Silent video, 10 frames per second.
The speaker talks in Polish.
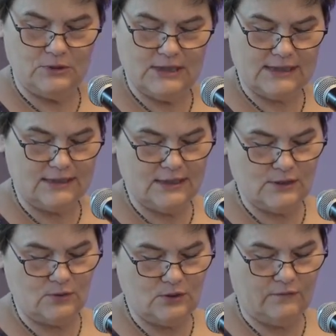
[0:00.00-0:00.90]
nyskich
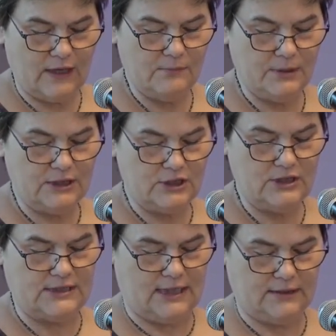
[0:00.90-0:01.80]
jezuitów w
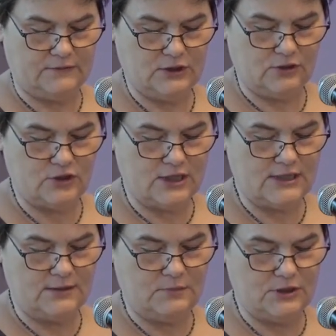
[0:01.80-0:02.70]
Albrechcicach w
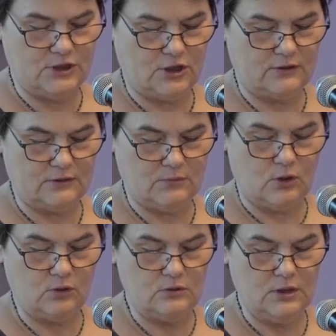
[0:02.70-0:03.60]
1650
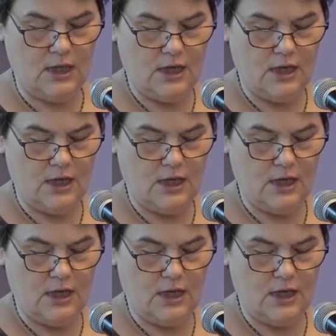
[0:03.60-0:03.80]
roku